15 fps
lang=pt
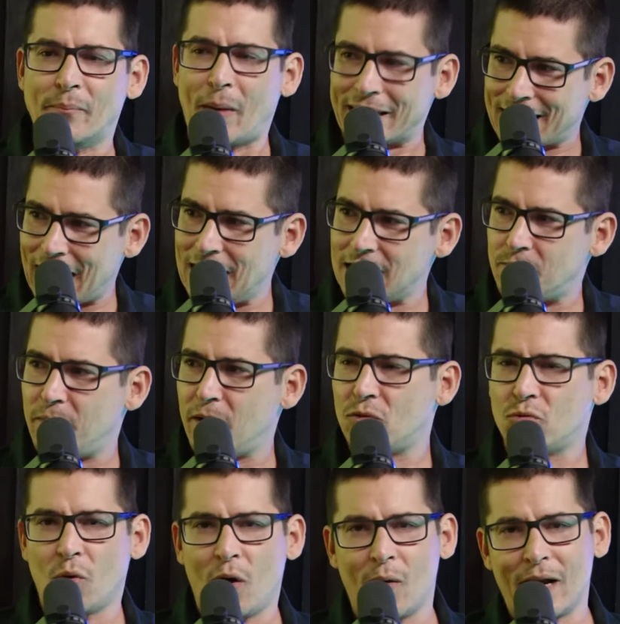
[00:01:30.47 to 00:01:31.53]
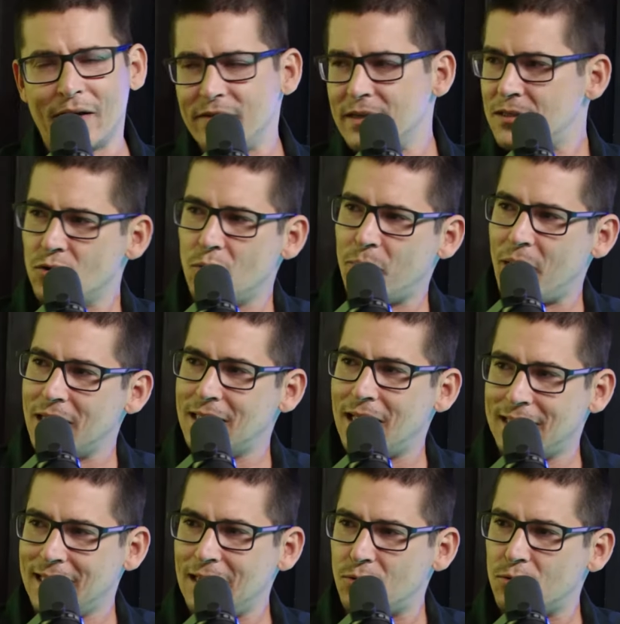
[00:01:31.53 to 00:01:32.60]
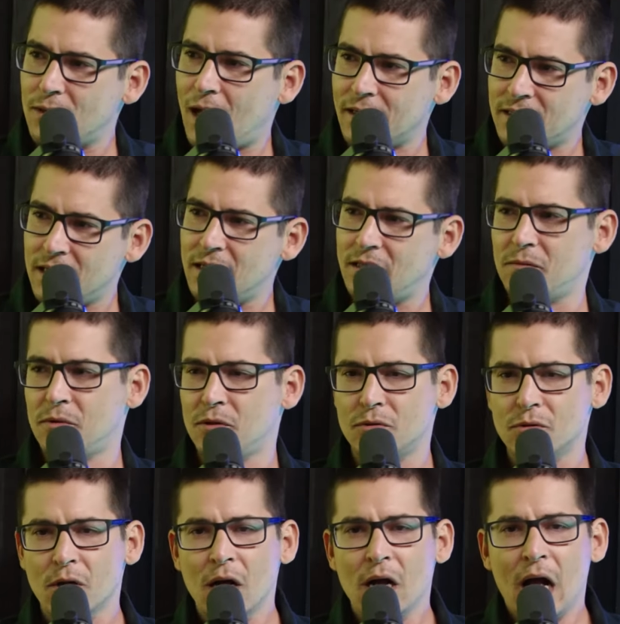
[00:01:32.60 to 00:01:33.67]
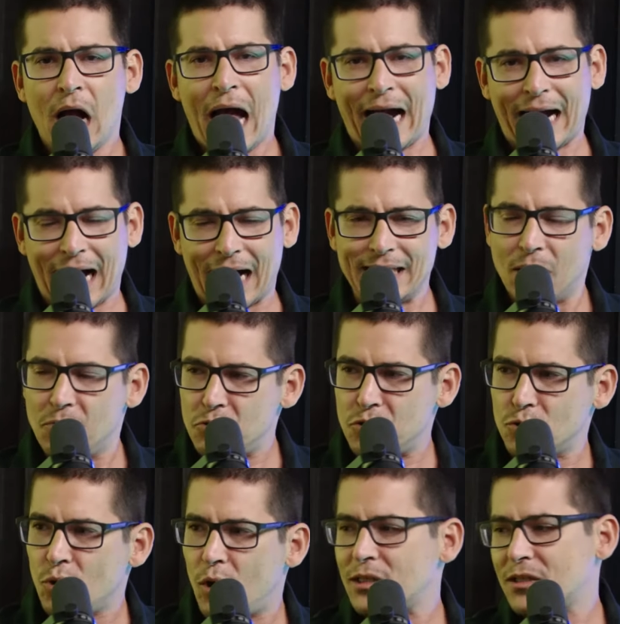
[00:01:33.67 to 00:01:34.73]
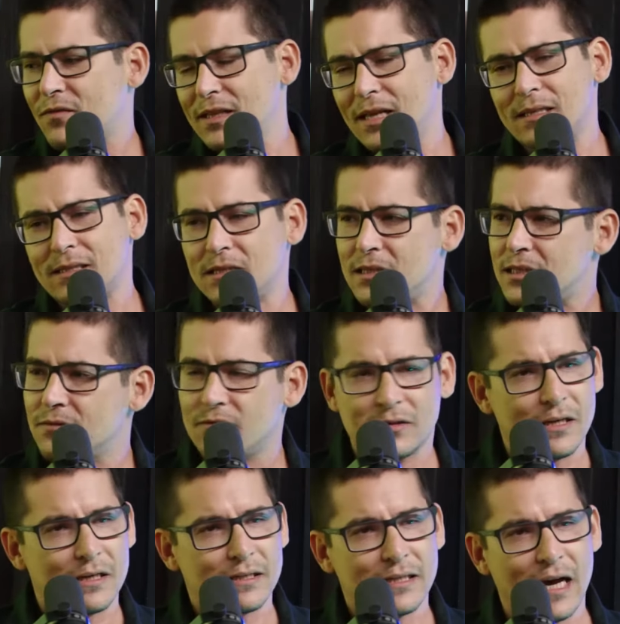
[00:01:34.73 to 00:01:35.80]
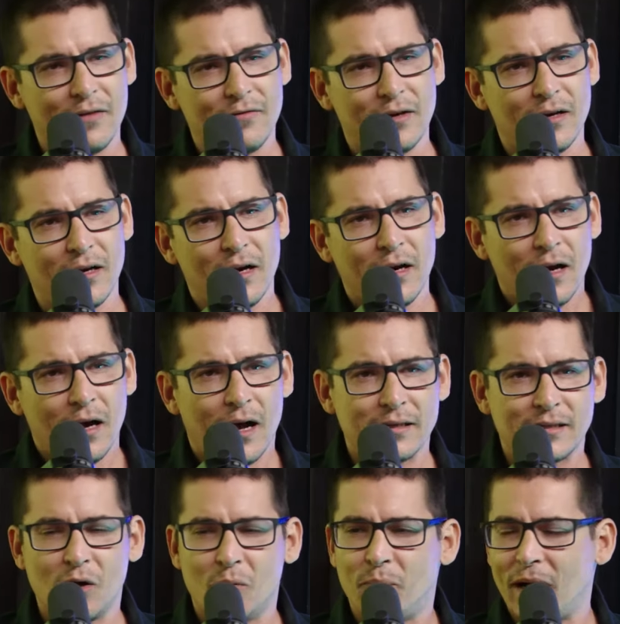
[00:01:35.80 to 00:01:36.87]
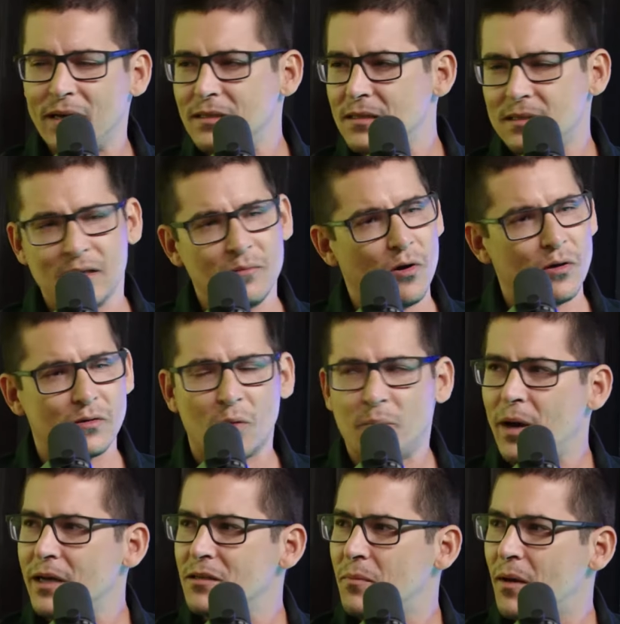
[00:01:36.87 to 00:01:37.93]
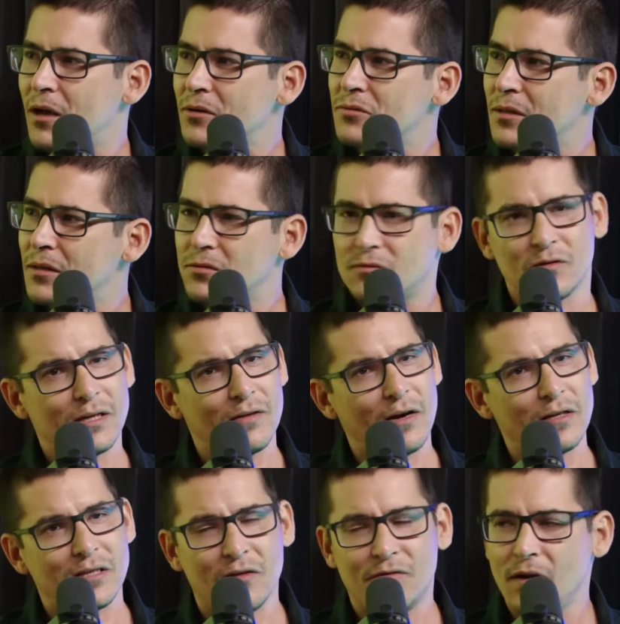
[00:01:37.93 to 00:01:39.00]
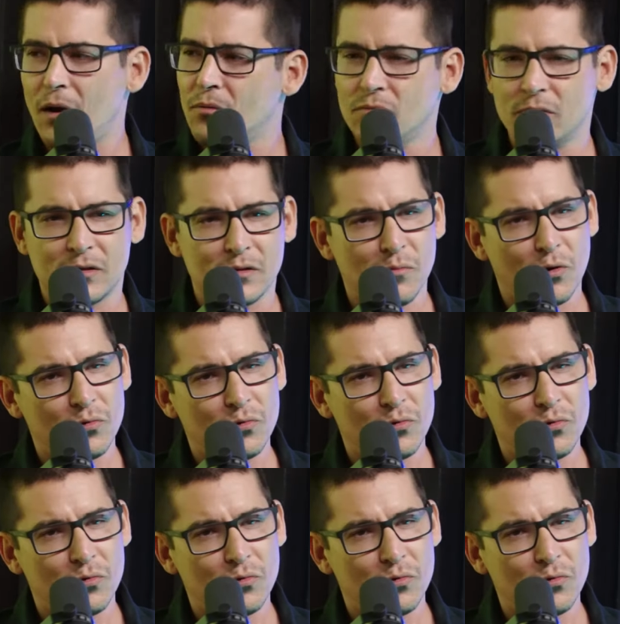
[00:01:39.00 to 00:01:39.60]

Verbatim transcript: batalha espiritual ela é vencida ou perdida dentro da gente, bicho. É cada um de nós que vai decidir se você serve a seu pai de cima ou a seu pai de baixo, não é isso? Você vai servir a um, em cima